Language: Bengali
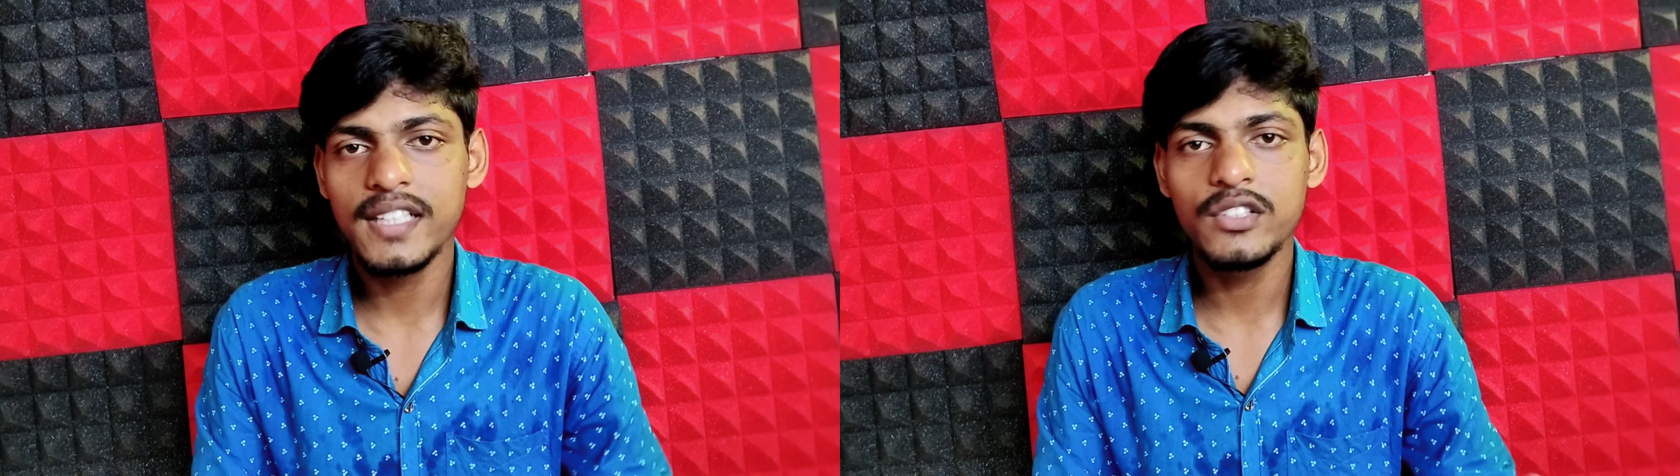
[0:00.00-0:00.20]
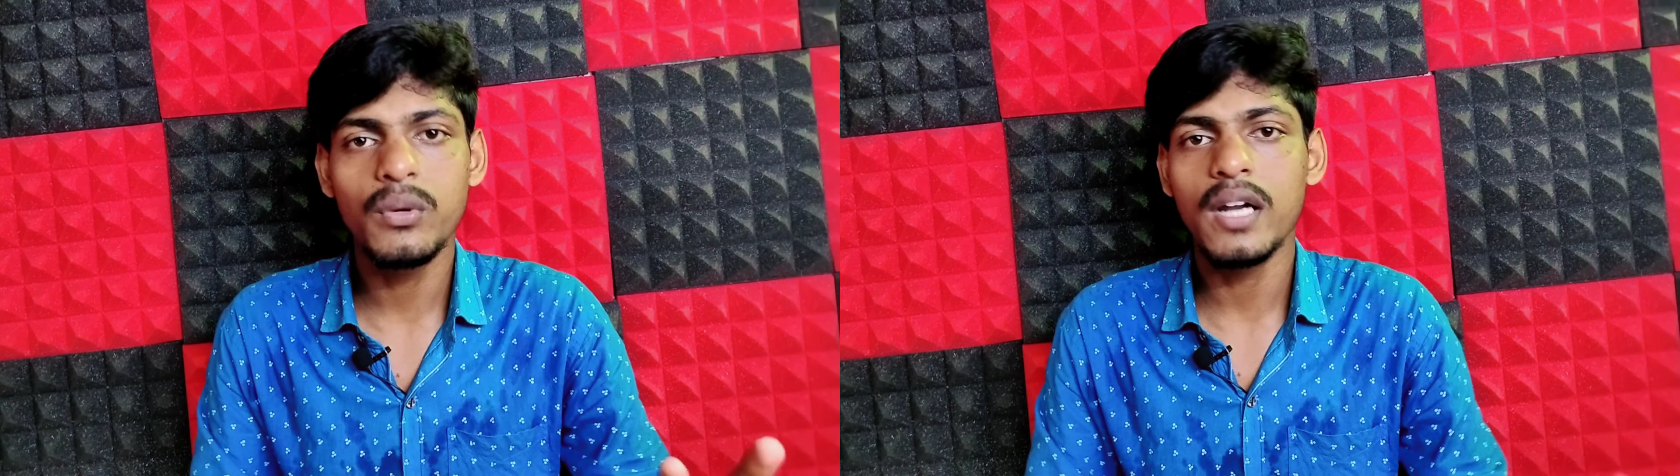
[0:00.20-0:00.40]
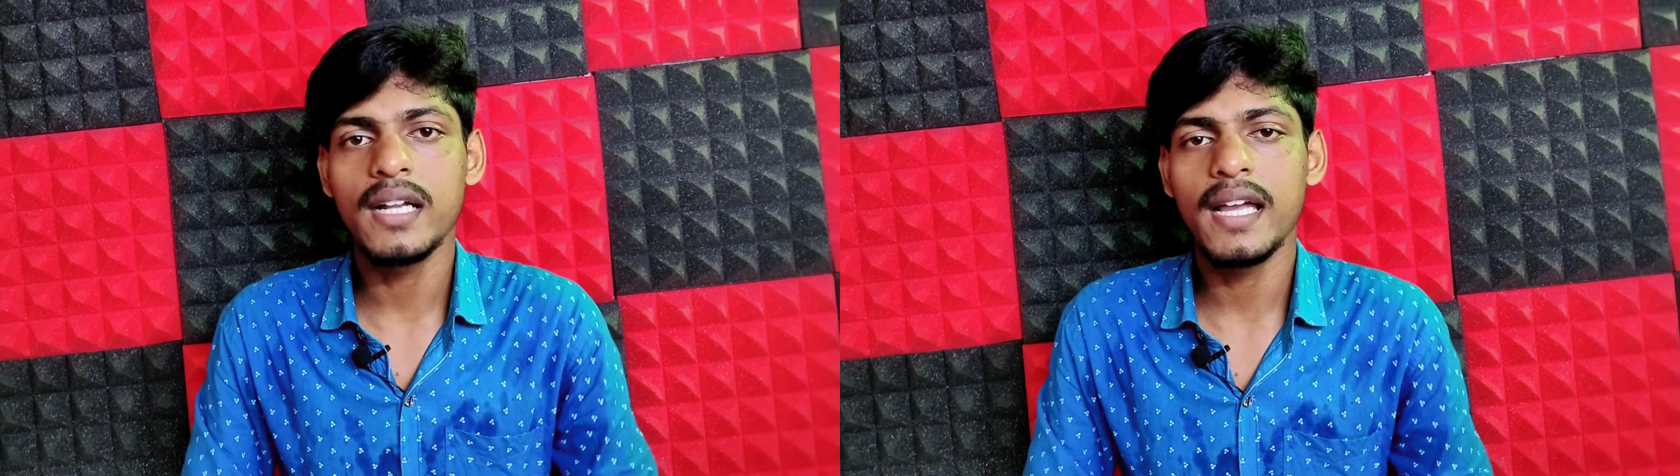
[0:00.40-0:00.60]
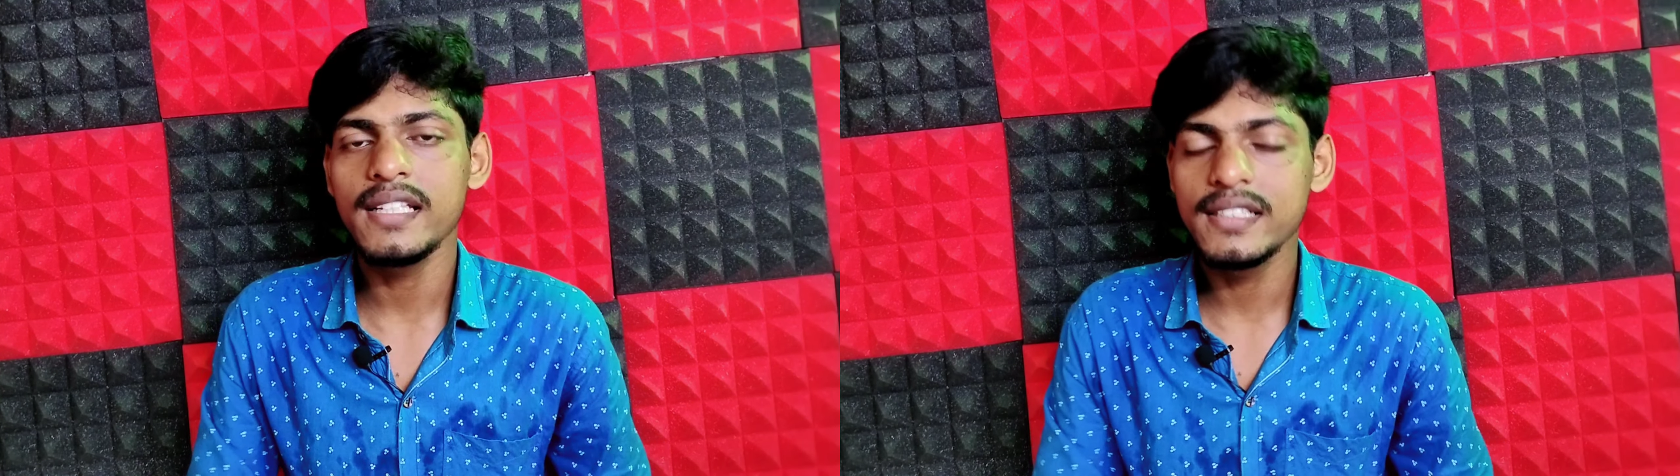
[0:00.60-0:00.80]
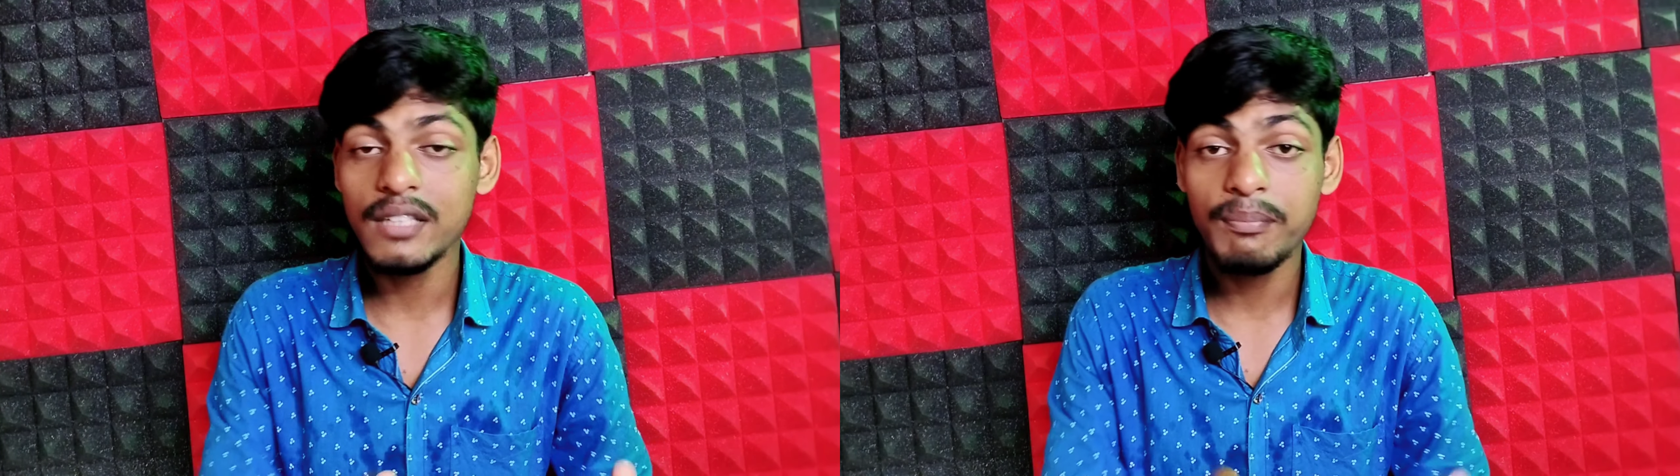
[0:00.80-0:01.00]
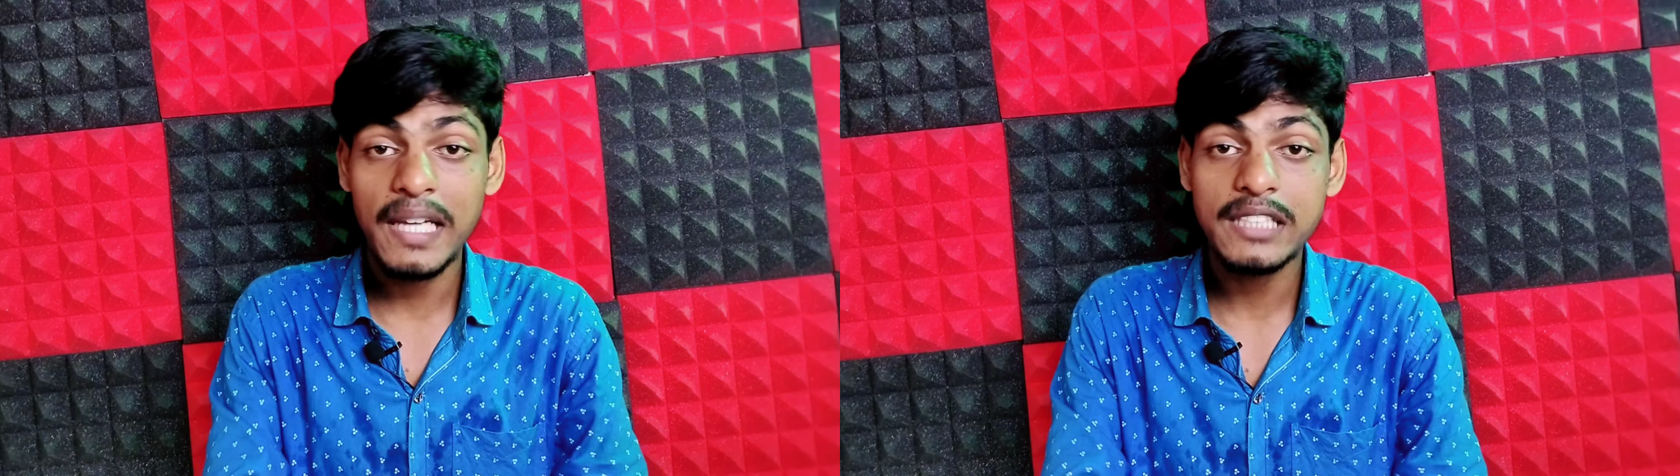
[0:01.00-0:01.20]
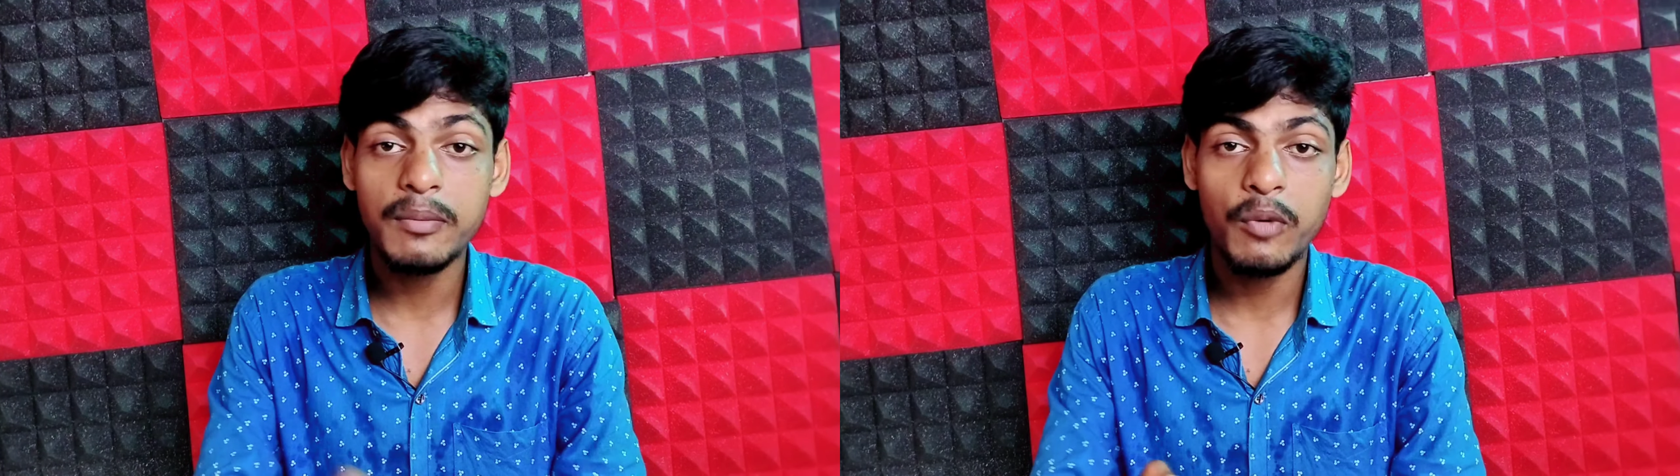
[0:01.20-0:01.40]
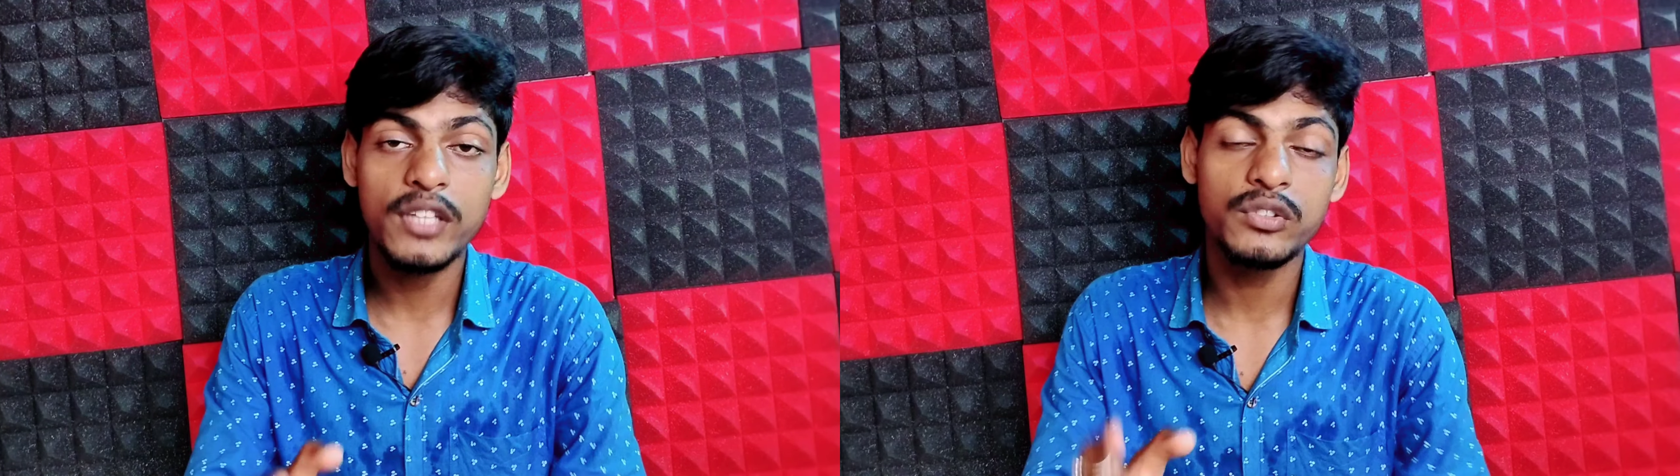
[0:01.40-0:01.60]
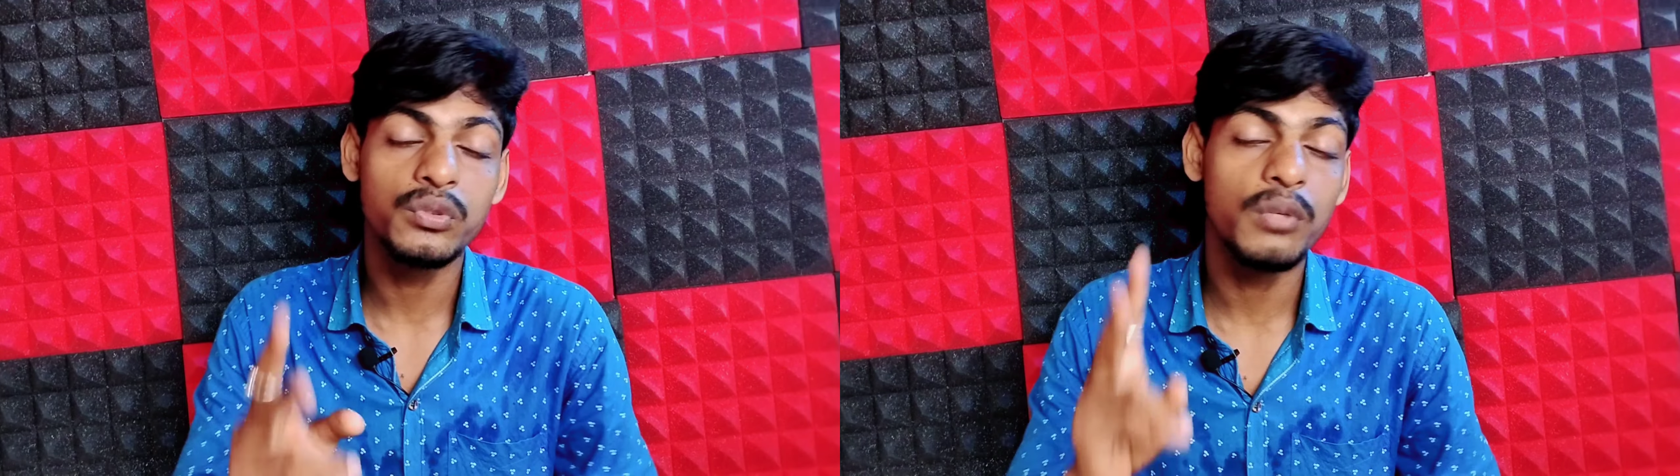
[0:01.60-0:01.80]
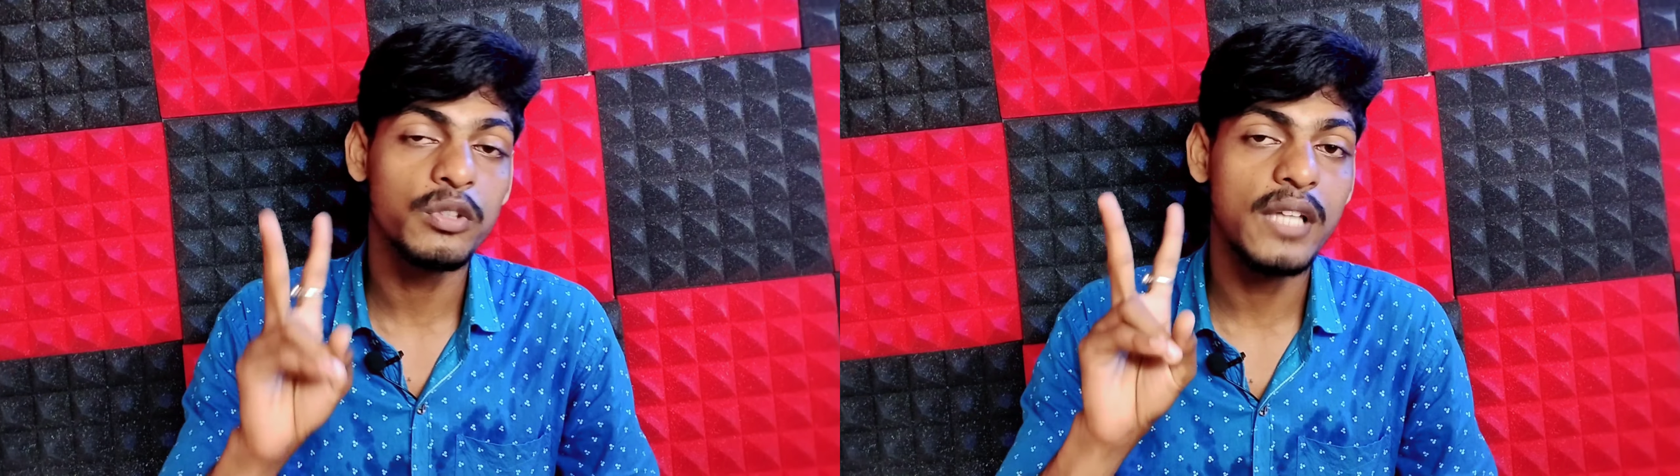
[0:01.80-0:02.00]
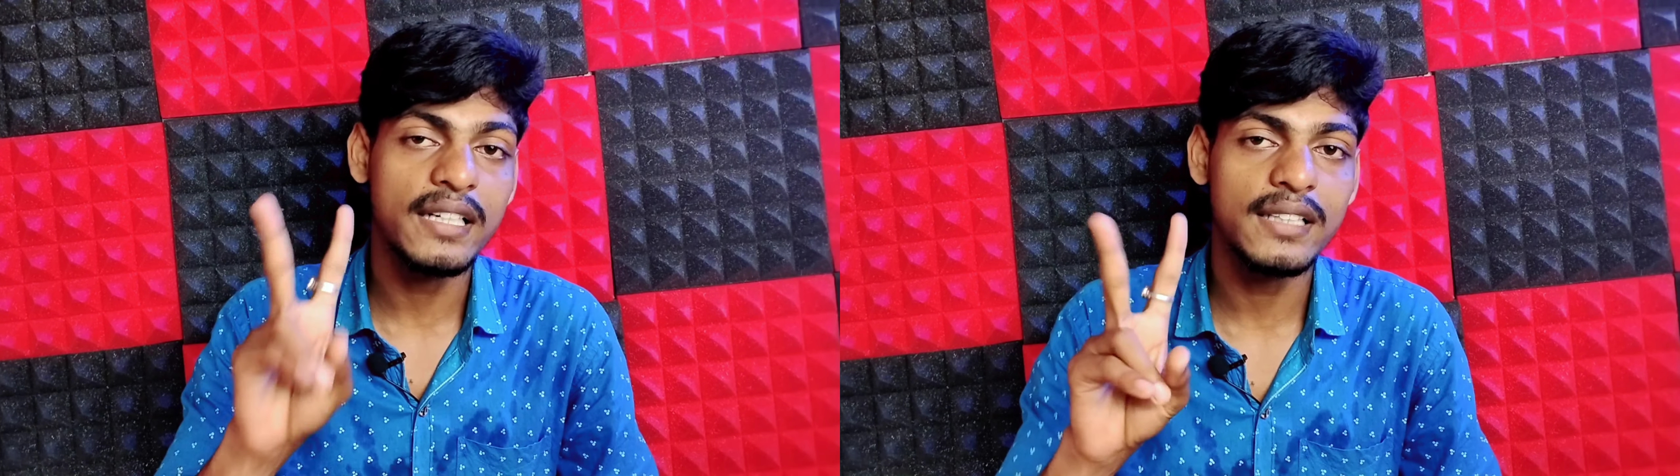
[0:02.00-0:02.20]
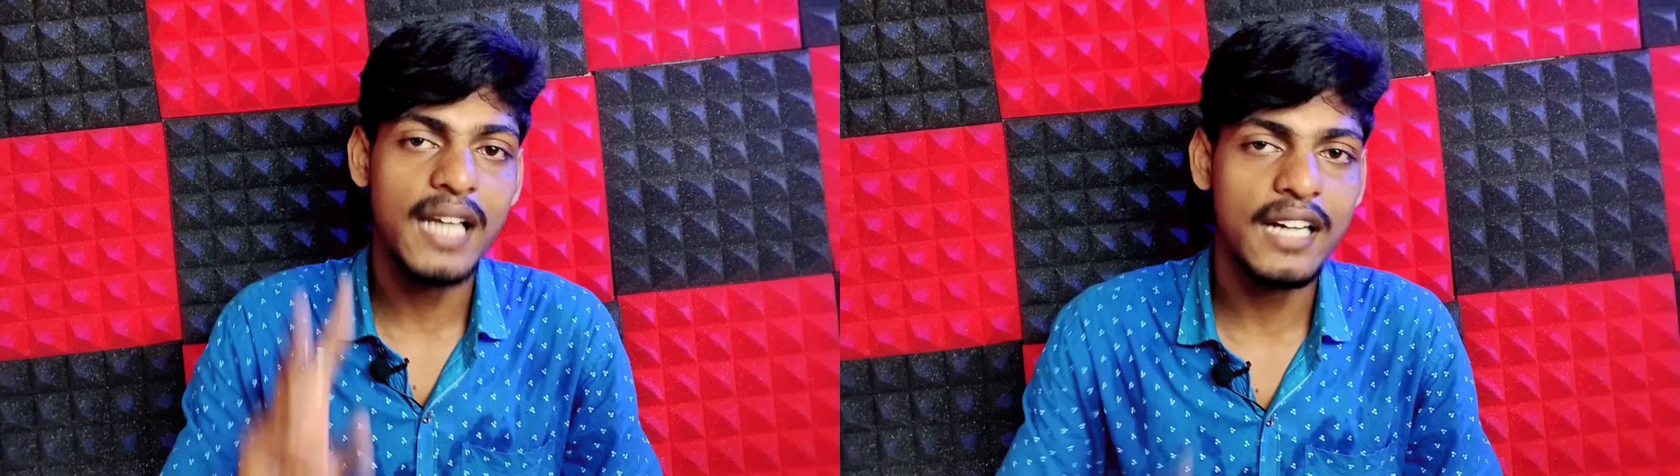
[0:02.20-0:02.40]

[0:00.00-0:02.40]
সেই যুগ আর নেয় নিজের ফেস বা ভয়েস দুটোর মধ্যে একটা